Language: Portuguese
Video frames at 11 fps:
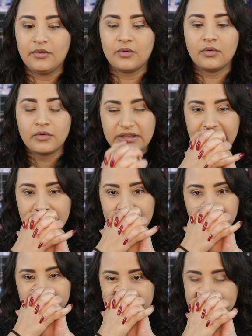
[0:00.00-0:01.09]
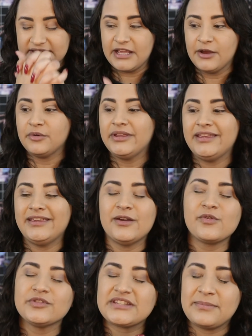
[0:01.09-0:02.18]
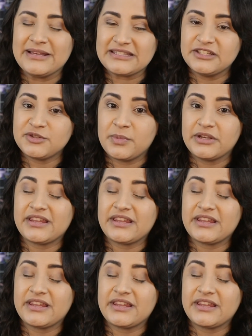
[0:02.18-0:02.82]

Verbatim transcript: o que, que aconteceu e eu gostei bastante porque